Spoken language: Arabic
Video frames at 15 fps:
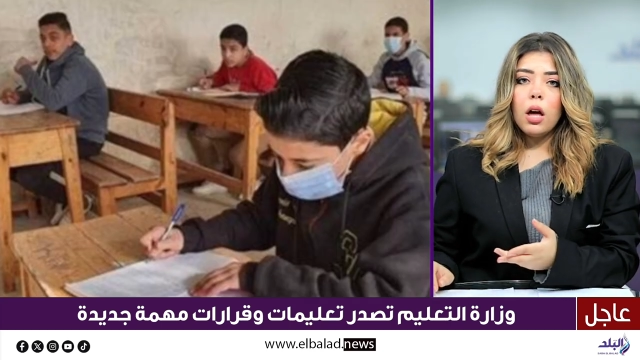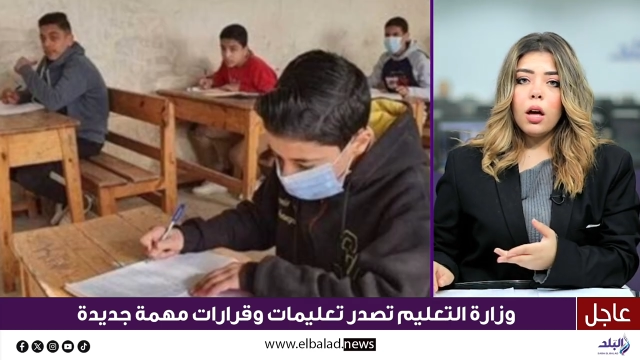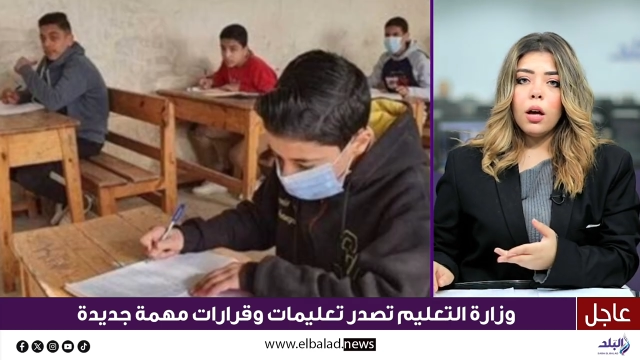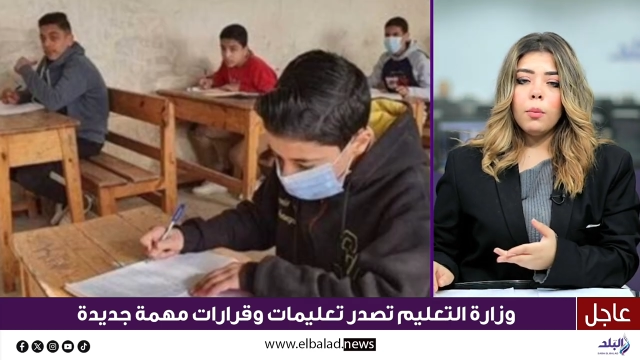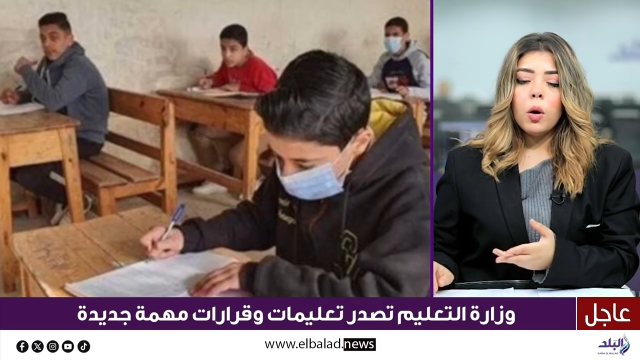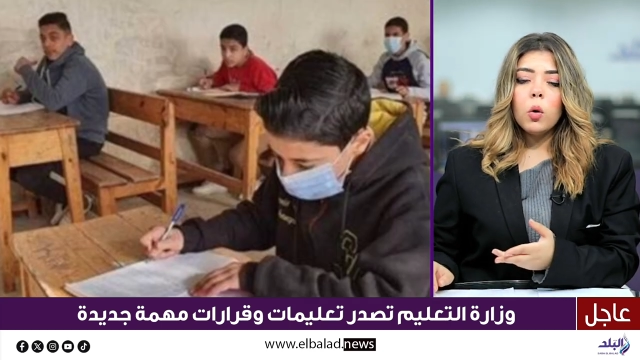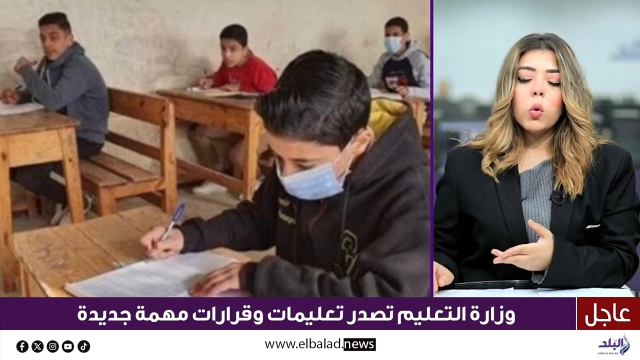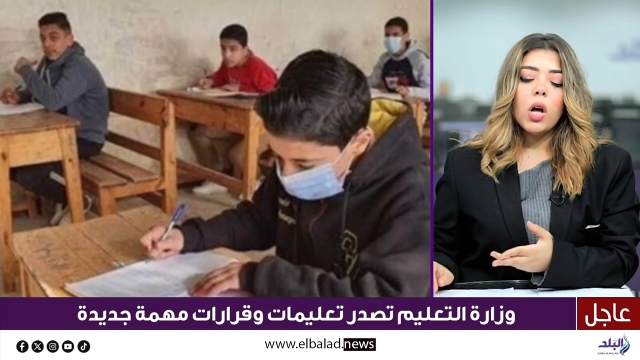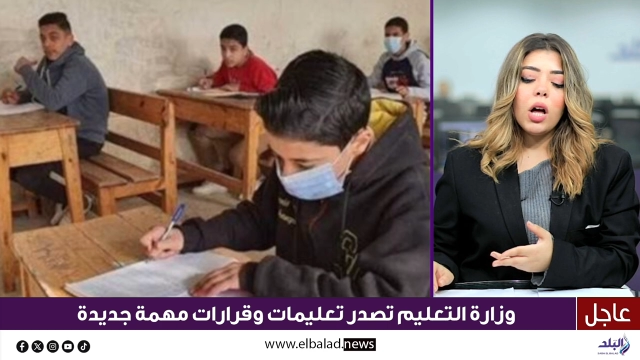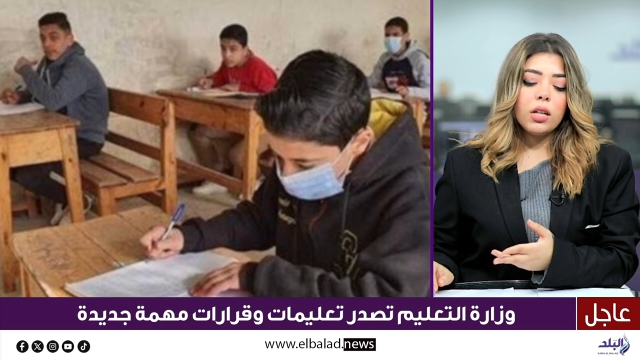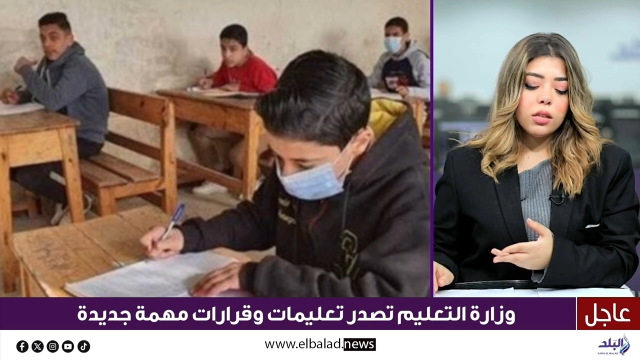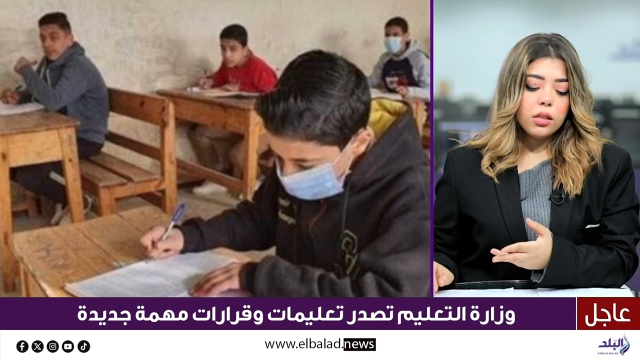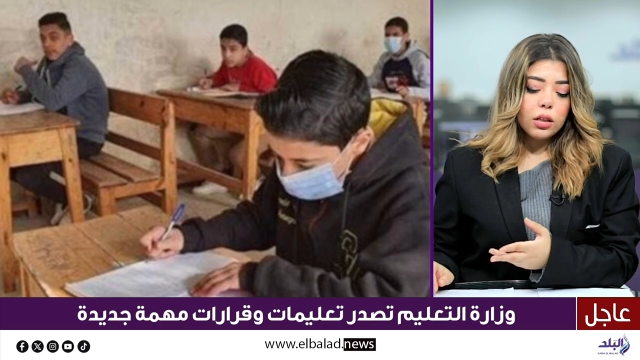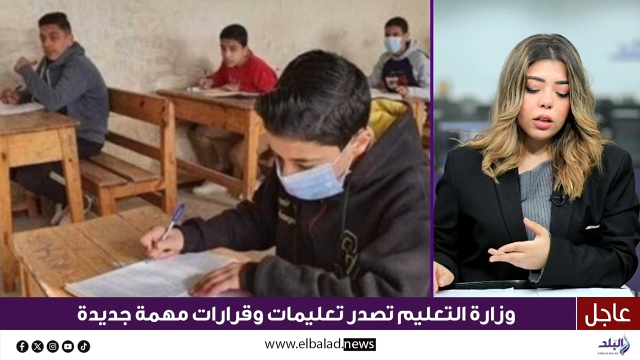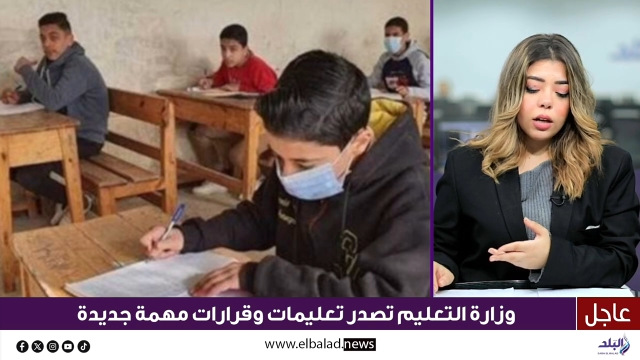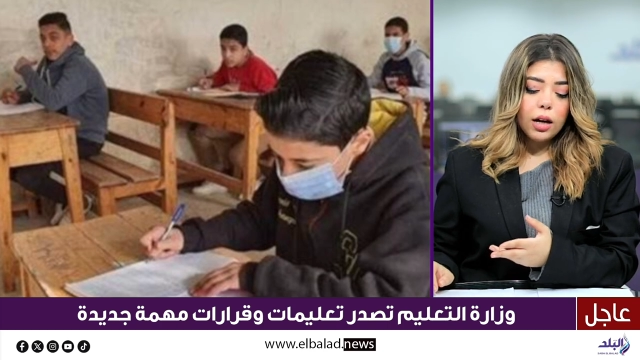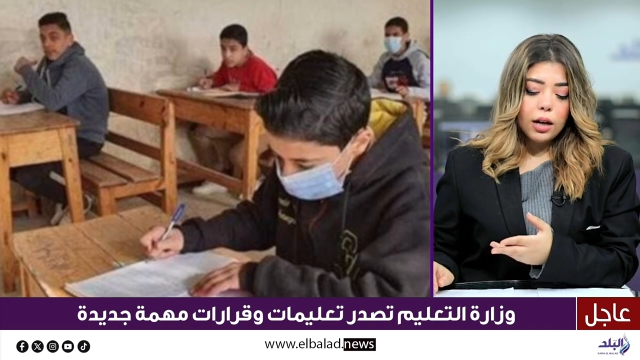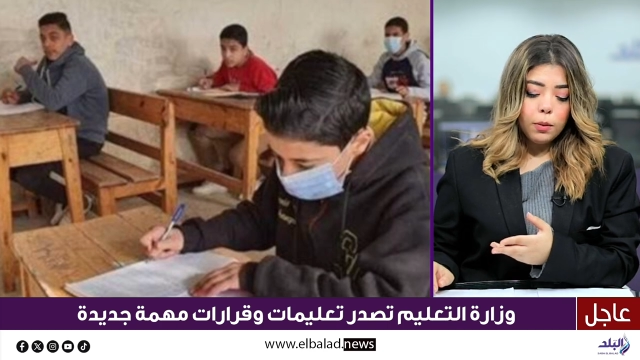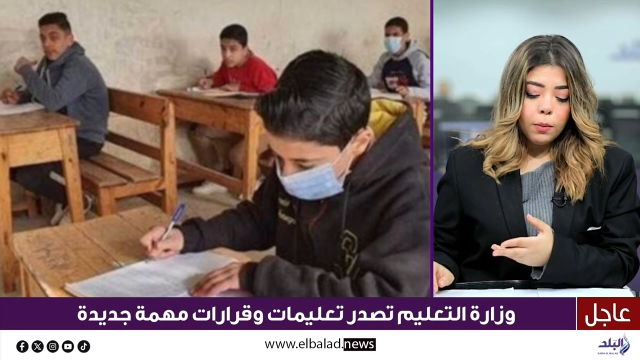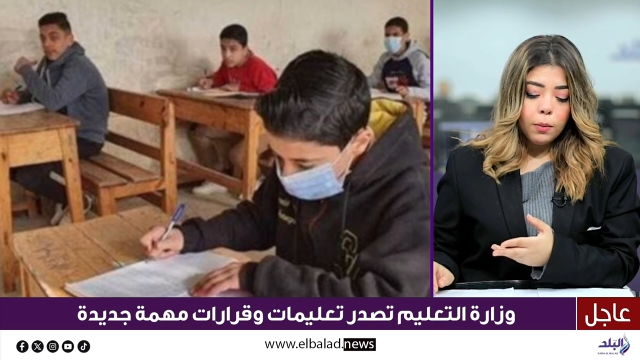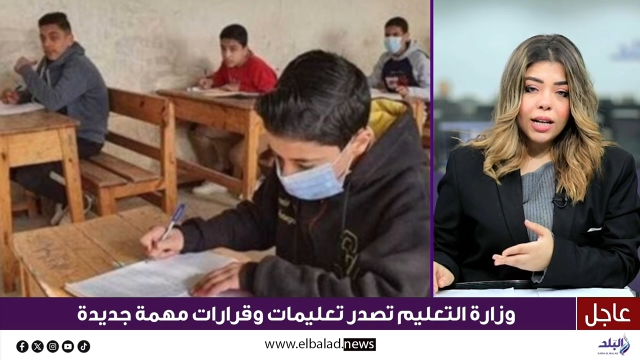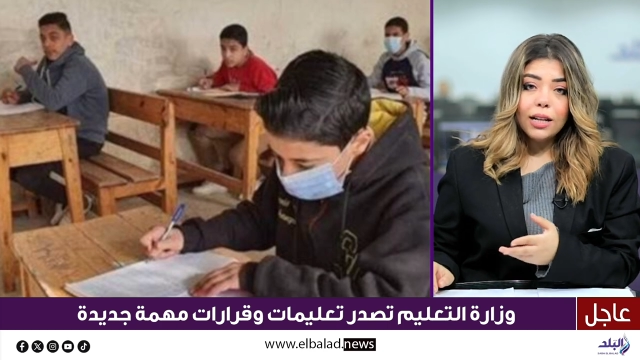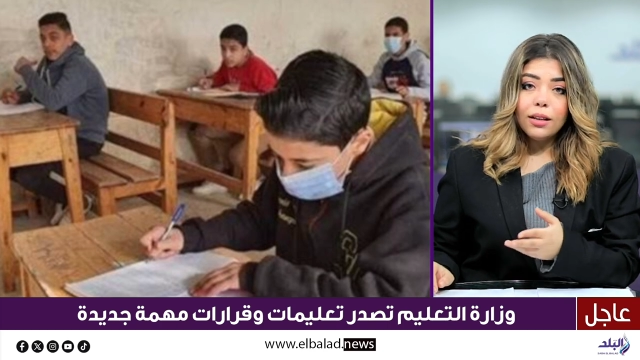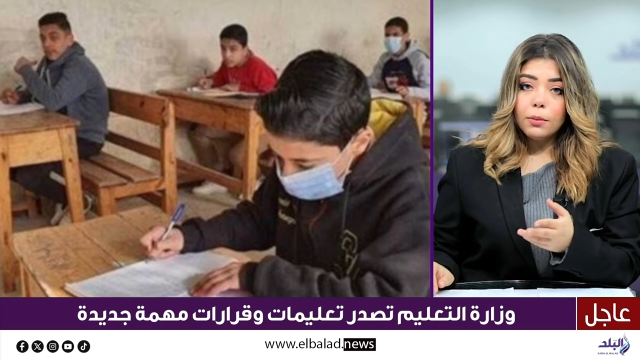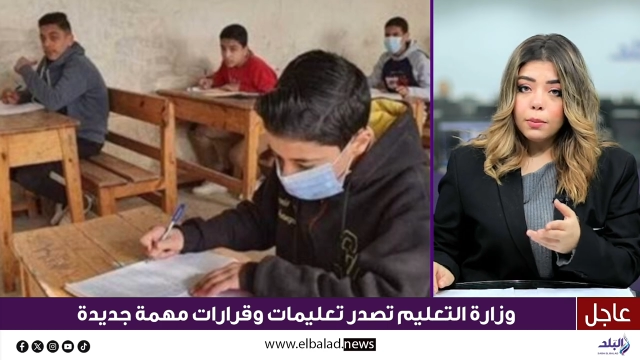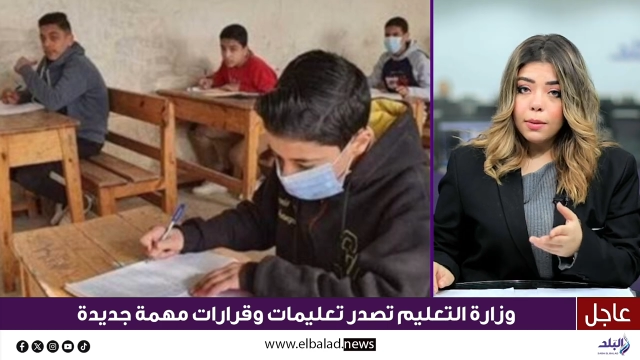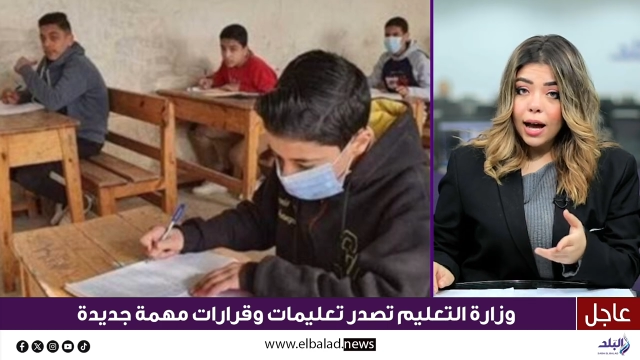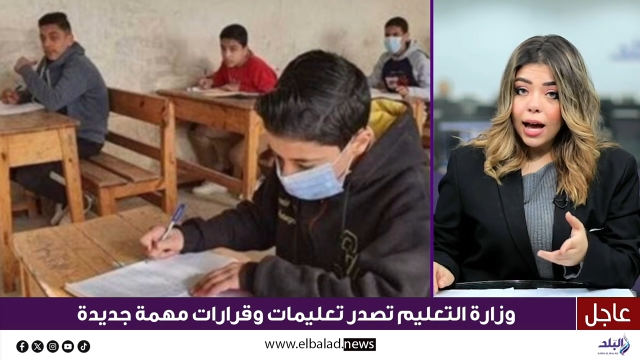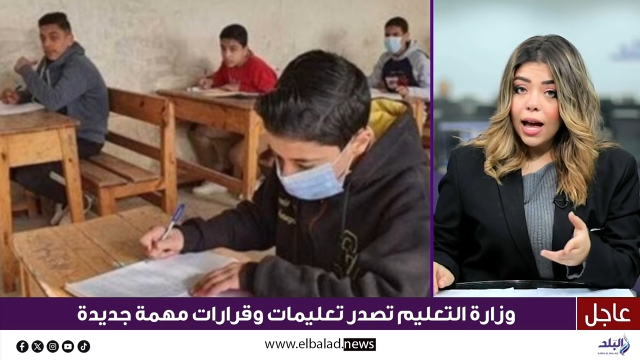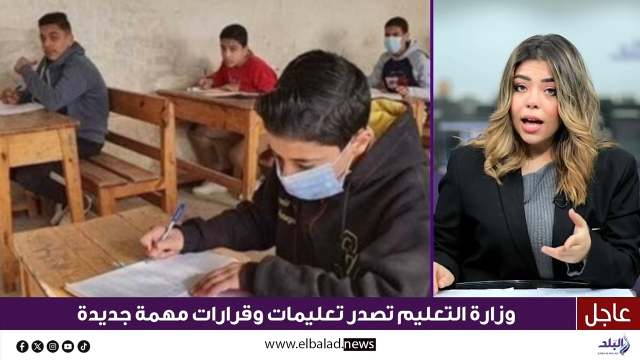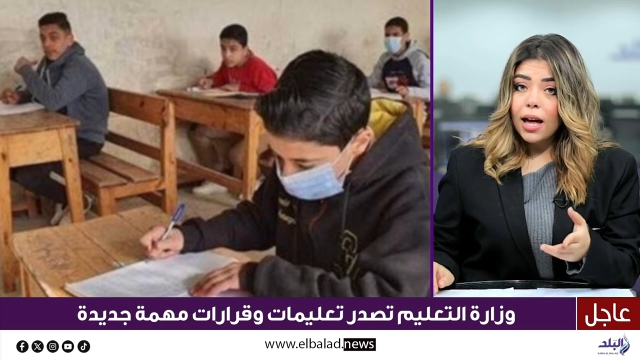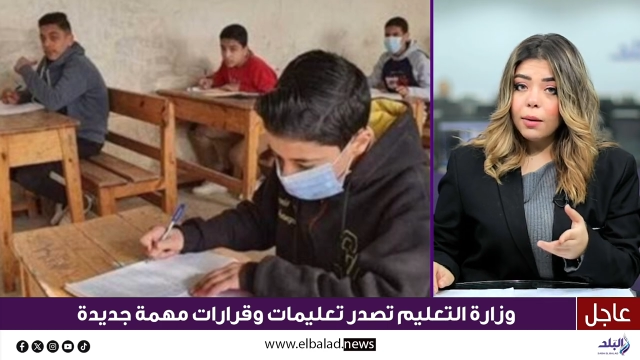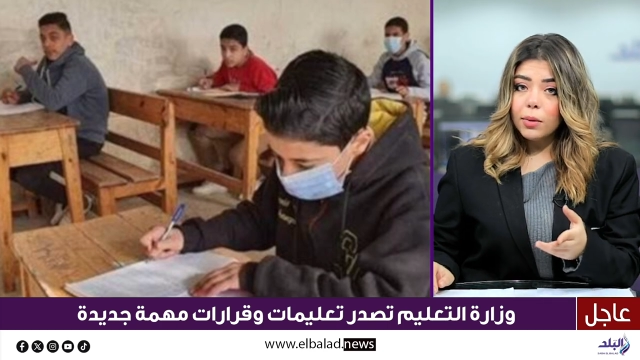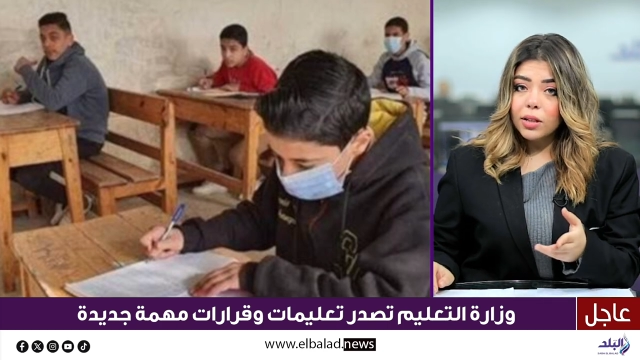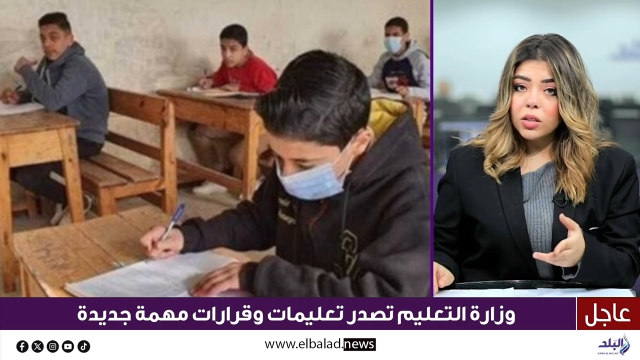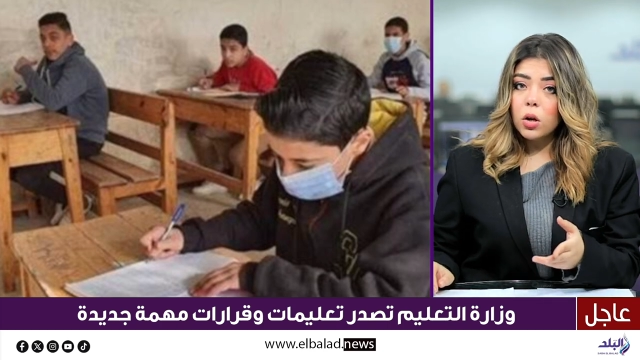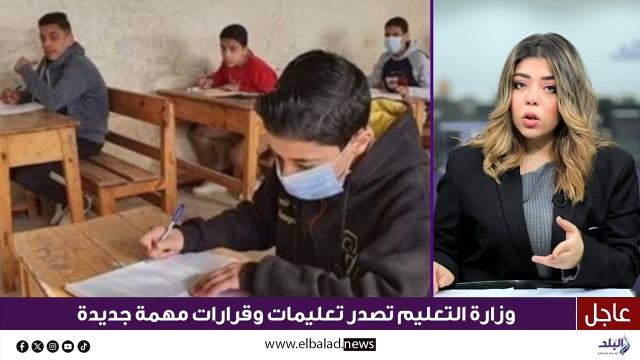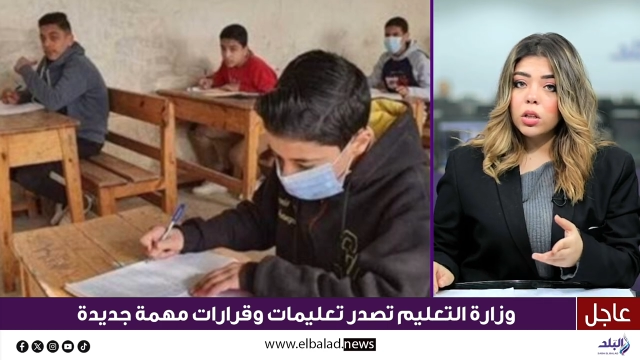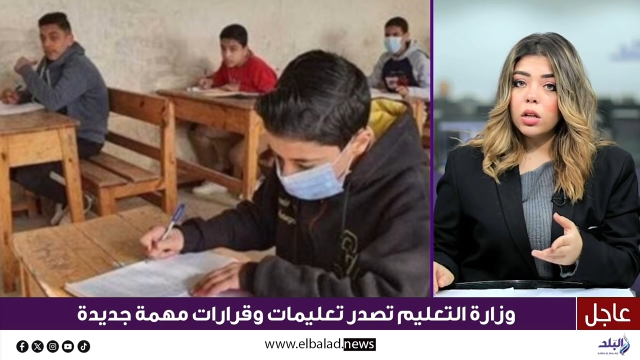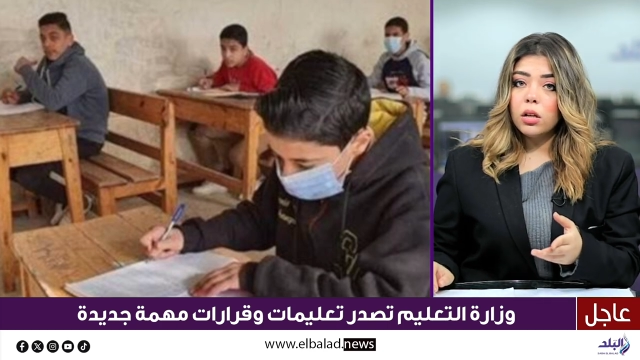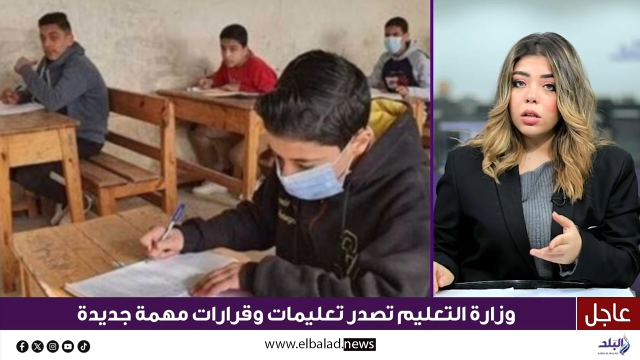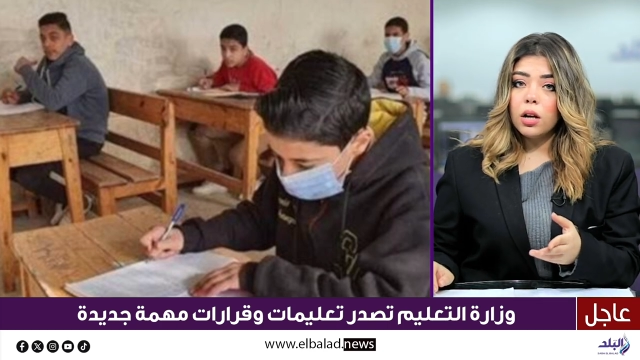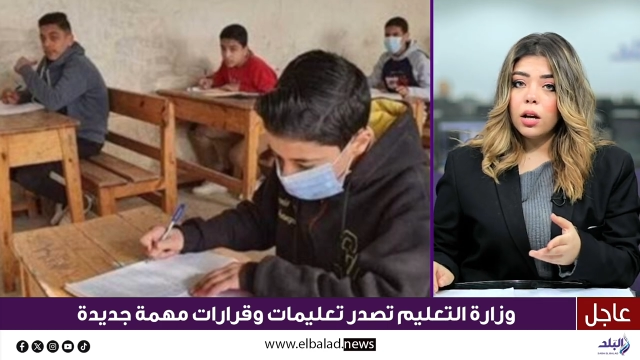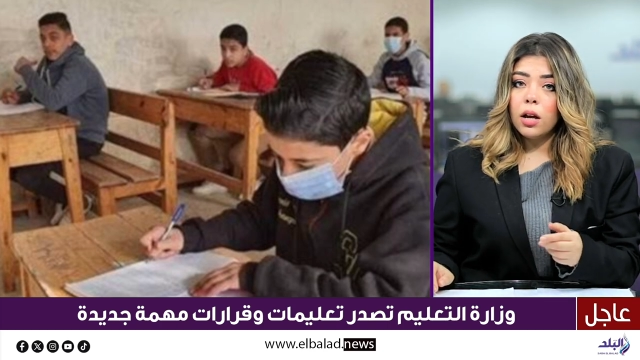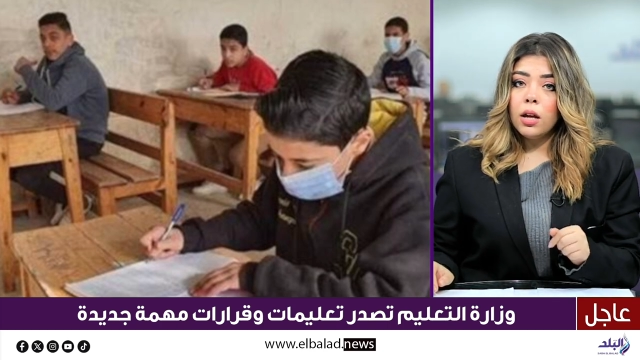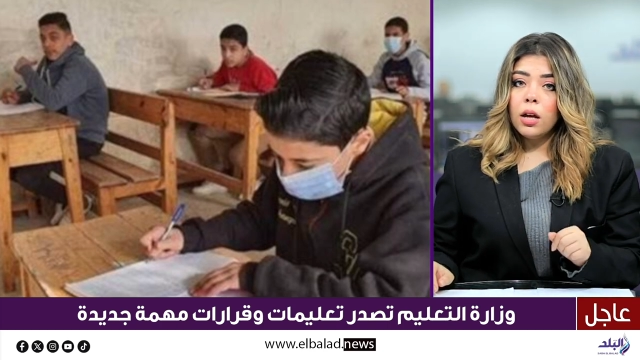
موقع صدى البلد مع مصادر